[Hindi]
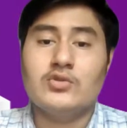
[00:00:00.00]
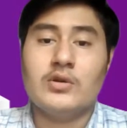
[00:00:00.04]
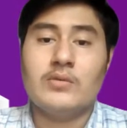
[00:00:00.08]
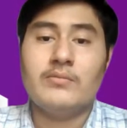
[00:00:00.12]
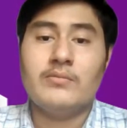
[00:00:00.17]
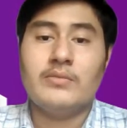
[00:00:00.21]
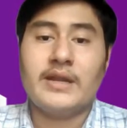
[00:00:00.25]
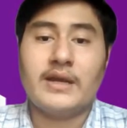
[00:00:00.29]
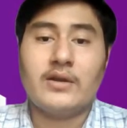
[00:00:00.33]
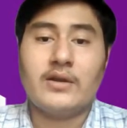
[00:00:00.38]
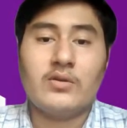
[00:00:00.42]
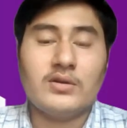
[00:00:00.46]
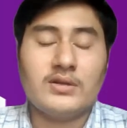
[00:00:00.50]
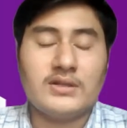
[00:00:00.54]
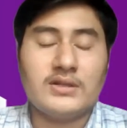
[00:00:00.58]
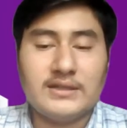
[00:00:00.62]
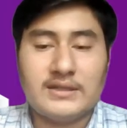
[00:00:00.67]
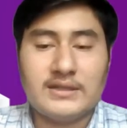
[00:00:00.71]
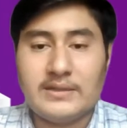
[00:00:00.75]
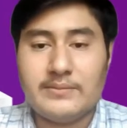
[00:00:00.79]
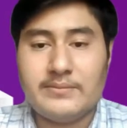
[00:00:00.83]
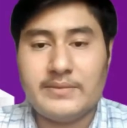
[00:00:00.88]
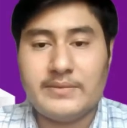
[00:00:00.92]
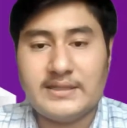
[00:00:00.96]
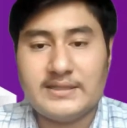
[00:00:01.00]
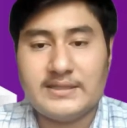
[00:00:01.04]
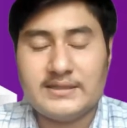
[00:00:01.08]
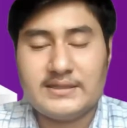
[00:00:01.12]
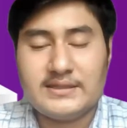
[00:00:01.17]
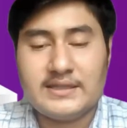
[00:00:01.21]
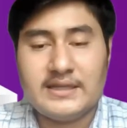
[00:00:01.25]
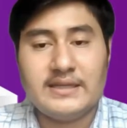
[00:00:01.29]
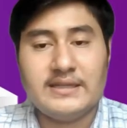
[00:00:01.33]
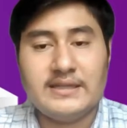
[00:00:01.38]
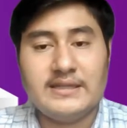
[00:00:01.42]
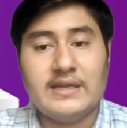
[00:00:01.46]
जो हम रिकॉर्ड करके
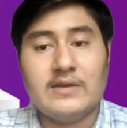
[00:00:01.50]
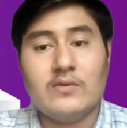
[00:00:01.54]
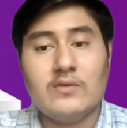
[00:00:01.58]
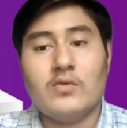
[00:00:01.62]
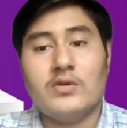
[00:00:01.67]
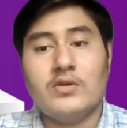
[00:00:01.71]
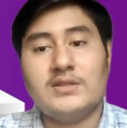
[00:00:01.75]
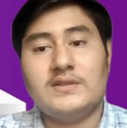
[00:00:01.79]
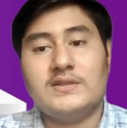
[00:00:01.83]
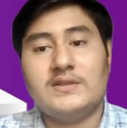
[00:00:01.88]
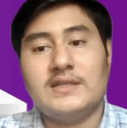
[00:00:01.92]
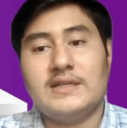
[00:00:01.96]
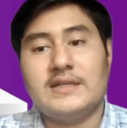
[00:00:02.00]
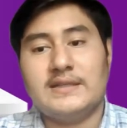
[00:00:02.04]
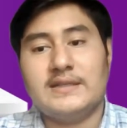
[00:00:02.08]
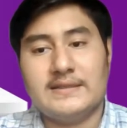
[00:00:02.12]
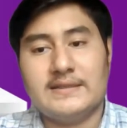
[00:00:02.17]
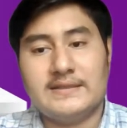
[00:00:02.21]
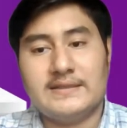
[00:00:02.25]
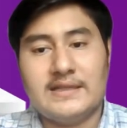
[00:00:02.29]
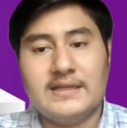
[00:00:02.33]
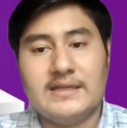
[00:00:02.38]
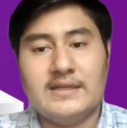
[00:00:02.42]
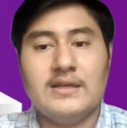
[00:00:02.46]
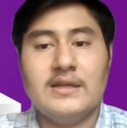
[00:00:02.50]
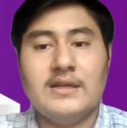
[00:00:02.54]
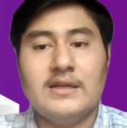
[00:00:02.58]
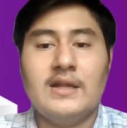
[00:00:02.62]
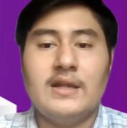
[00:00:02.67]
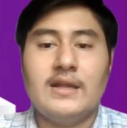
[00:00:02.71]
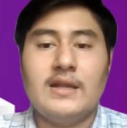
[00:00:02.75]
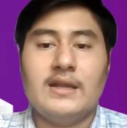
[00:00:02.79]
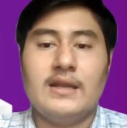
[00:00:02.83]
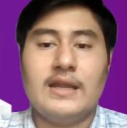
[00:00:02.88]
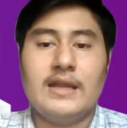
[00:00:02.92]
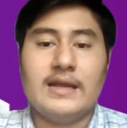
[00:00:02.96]
भेजते हैं ये वॉइस चैट ऐसे
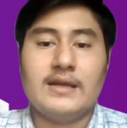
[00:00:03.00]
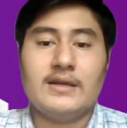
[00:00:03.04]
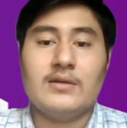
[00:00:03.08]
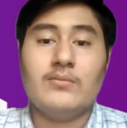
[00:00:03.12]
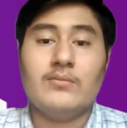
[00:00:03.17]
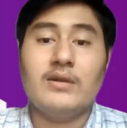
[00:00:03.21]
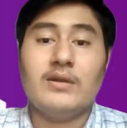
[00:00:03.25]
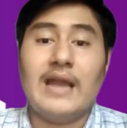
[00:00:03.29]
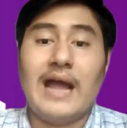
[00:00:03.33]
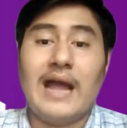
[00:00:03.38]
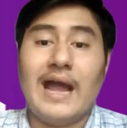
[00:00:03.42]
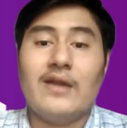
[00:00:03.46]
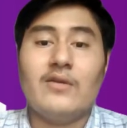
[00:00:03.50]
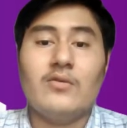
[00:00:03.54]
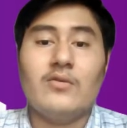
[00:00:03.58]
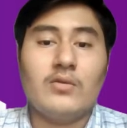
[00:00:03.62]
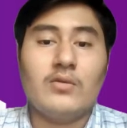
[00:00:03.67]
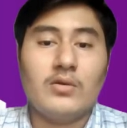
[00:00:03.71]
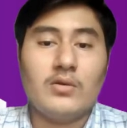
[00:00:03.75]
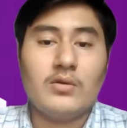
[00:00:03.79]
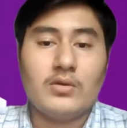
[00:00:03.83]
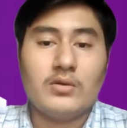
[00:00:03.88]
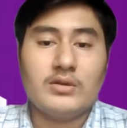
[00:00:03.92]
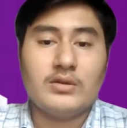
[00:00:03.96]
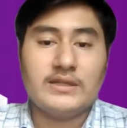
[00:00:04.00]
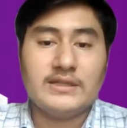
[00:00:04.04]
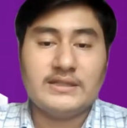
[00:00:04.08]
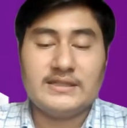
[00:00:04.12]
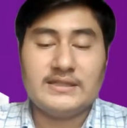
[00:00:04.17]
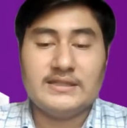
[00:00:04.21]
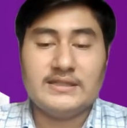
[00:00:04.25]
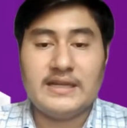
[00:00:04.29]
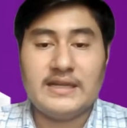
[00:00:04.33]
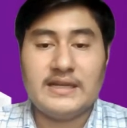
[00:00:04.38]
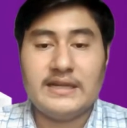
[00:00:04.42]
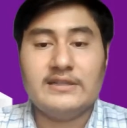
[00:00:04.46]
लाइक हम लाइव
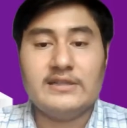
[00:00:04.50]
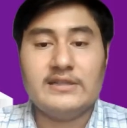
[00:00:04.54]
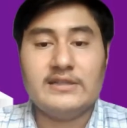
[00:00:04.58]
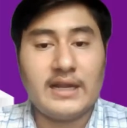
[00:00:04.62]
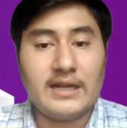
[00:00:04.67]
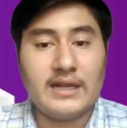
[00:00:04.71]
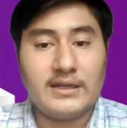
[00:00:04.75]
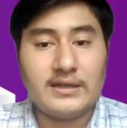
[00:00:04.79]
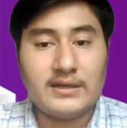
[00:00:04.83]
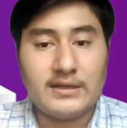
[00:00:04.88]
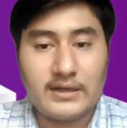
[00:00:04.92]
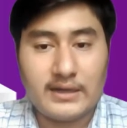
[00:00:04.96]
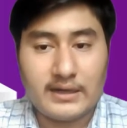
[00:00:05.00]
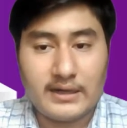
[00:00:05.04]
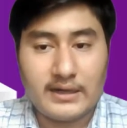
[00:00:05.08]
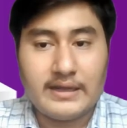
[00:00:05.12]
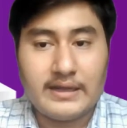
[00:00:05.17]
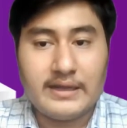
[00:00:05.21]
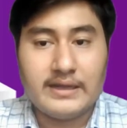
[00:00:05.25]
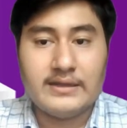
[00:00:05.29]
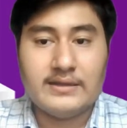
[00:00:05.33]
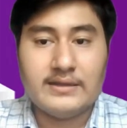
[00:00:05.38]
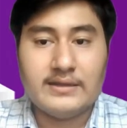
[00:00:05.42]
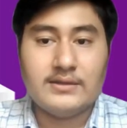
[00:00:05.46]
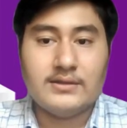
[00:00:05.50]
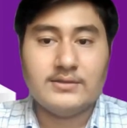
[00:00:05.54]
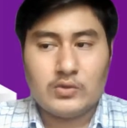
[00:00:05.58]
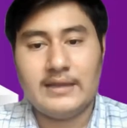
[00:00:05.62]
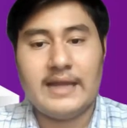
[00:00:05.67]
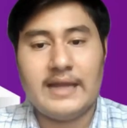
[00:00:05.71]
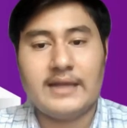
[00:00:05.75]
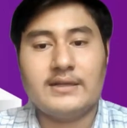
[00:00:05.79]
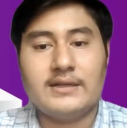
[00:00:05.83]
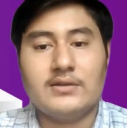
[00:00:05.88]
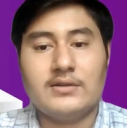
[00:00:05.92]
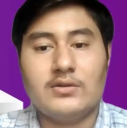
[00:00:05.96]
किसी से इंटरेक्ट कर रहे हैं
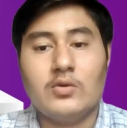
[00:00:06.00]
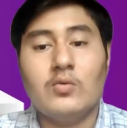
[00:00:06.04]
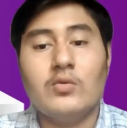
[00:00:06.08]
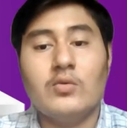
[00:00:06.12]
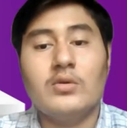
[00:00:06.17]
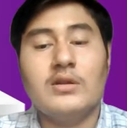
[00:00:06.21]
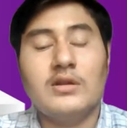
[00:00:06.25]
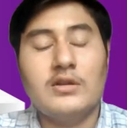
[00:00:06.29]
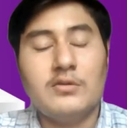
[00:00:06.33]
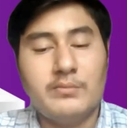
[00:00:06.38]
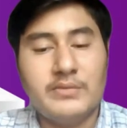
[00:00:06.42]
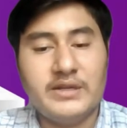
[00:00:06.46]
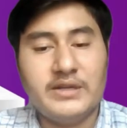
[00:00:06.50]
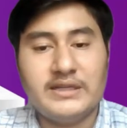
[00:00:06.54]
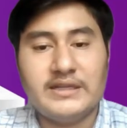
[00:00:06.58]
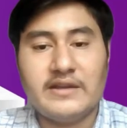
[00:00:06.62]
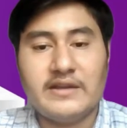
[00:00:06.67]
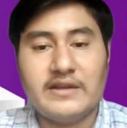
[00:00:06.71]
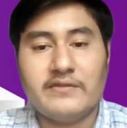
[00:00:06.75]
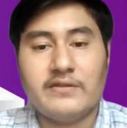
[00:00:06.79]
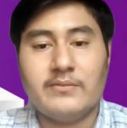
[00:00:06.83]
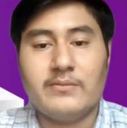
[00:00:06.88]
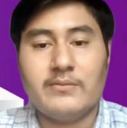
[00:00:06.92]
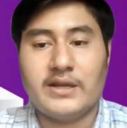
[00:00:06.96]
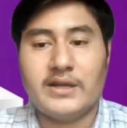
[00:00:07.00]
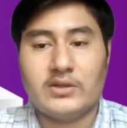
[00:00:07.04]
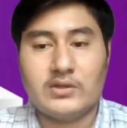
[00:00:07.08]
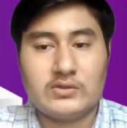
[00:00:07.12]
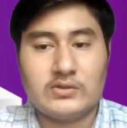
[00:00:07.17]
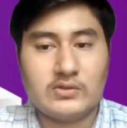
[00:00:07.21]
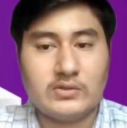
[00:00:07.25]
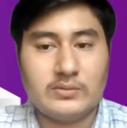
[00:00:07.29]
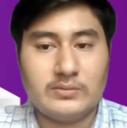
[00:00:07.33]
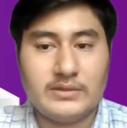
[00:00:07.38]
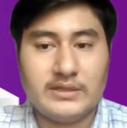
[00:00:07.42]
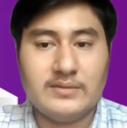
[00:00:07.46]
लाइक गूगल मीट या फिर
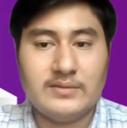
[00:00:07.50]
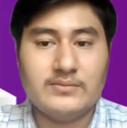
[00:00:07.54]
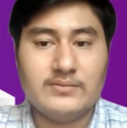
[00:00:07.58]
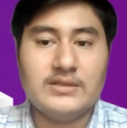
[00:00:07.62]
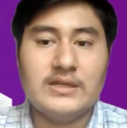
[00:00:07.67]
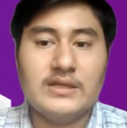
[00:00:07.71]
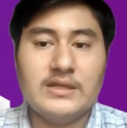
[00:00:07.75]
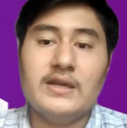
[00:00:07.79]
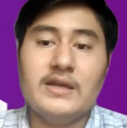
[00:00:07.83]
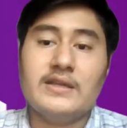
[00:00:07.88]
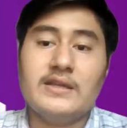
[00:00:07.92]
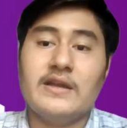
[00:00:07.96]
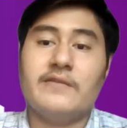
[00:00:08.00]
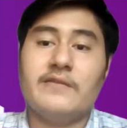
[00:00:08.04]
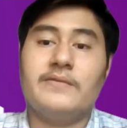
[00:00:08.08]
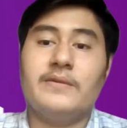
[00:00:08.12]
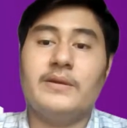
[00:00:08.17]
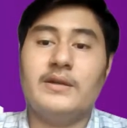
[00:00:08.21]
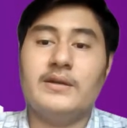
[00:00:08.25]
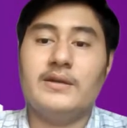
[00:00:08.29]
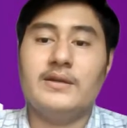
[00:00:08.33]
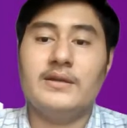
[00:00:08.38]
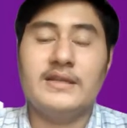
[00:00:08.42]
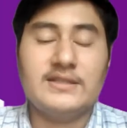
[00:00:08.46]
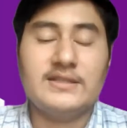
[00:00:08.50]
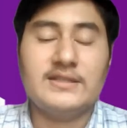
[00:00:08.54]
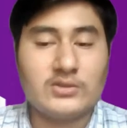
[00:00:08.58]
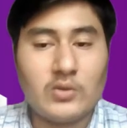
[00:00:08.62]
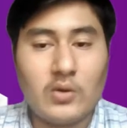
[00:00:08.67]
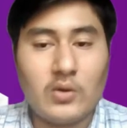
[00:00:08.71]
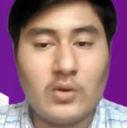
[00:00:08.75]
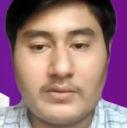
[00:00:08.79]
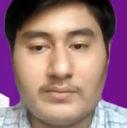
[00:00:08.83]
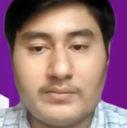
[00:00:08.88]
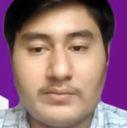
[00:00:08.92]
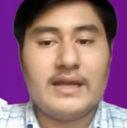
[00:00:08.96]
माइक्रोसॉफ्ट टीम्स या फिर
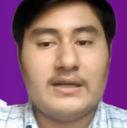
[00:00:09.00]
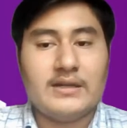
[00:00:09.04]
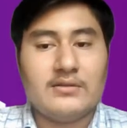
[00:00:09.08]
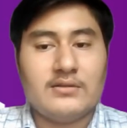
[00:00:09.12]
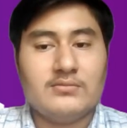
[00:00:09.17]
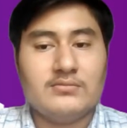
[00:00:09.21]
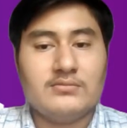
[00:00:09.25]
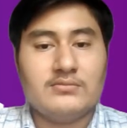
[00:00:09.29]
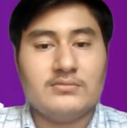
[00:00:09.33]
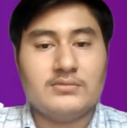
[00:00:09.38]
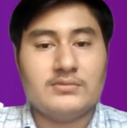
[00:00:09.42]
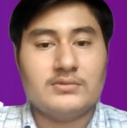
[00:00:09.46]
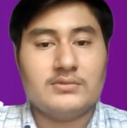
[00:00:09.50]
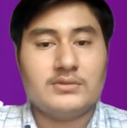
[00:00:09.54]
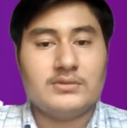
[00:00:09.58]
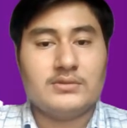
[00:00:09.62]
डिस्कॉट लाइक हम